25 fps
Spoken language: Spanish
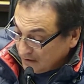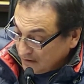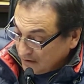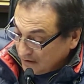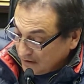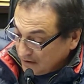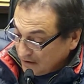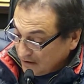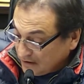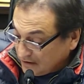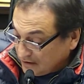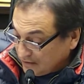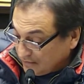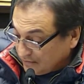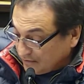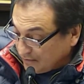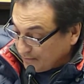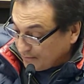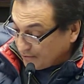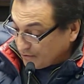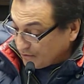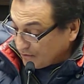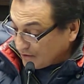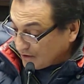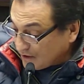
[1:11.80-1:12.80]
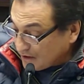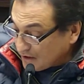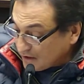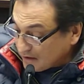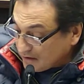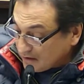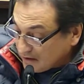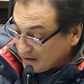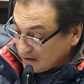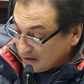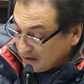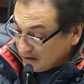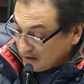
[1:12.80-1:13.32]
este, fue
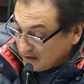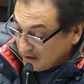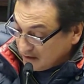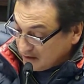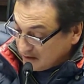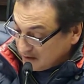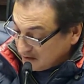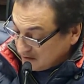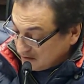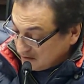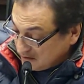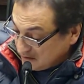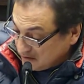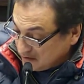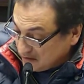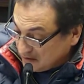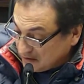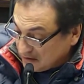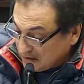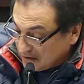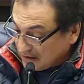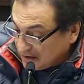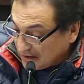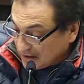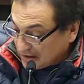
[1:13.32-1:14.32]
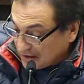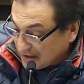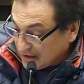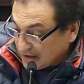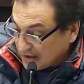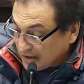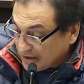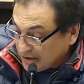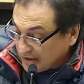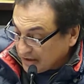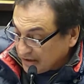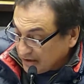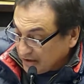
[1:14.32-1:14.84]
aprobada
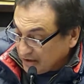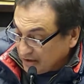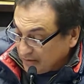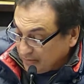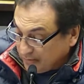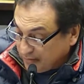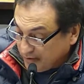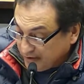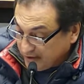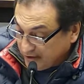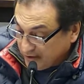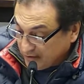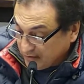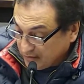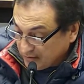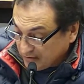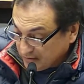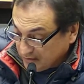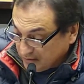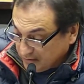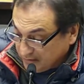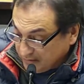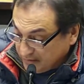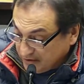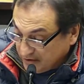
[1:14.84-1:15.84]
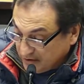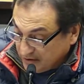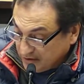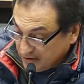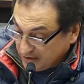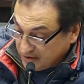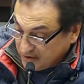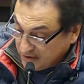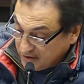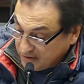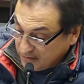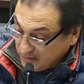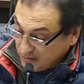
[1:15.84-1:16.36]
acá en el Pleno en
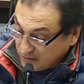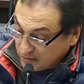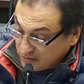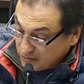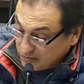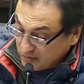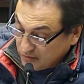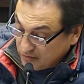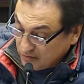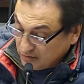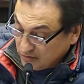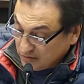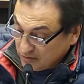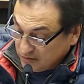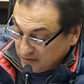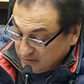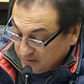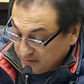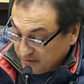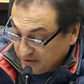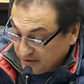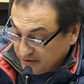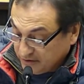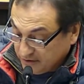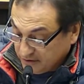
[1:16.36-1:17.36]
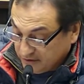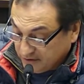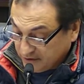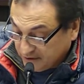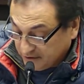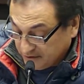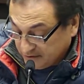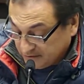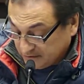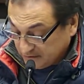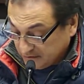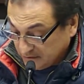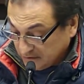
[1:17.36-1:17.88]
23 votos, en
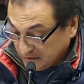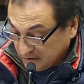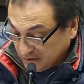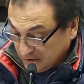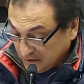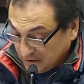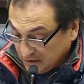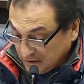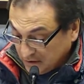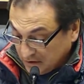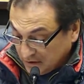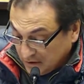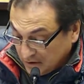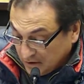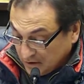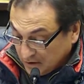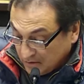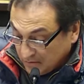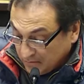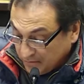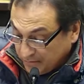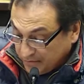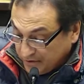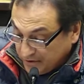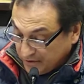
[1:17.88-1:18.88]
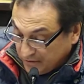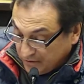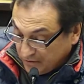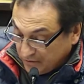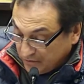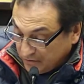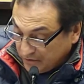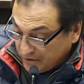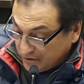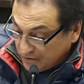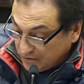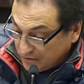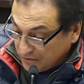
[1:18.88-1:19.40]
23. Pero
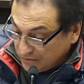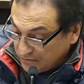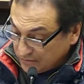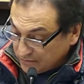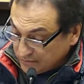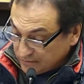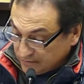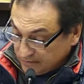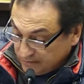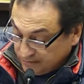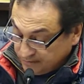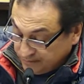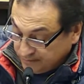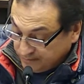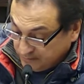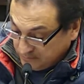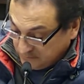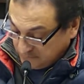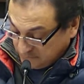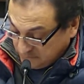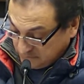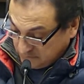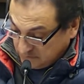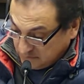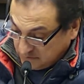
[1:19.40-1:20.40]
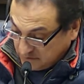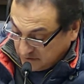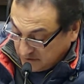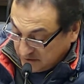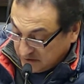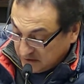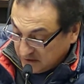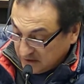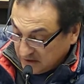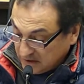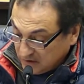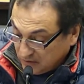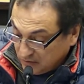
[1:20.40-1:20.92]
luego de
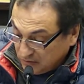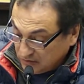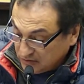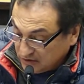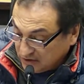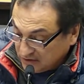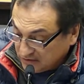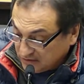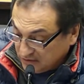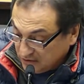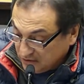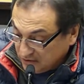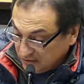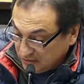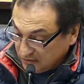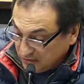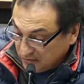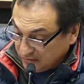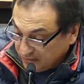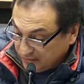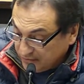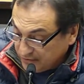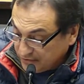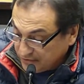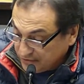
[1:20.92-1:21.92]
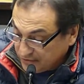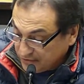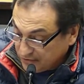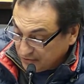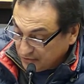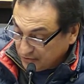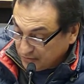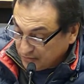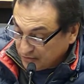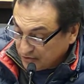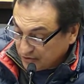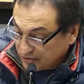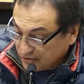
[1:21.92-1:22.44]
acá de la Junta se lee un oficio
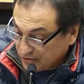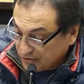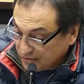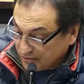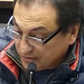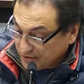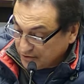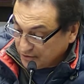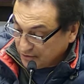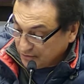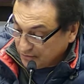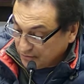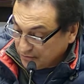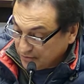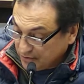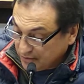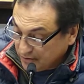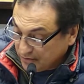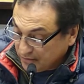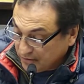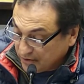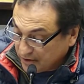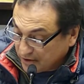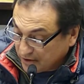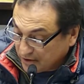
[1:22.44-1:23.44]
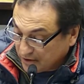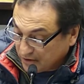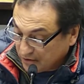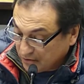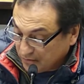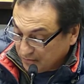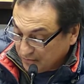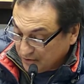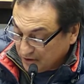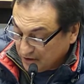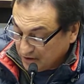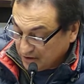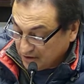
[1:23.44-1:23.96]
número 029 barra
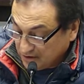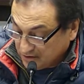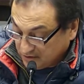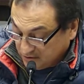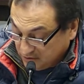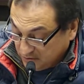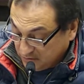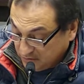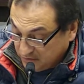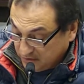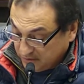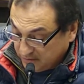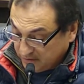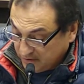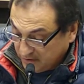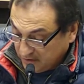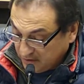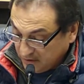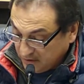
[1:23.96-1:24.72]
2019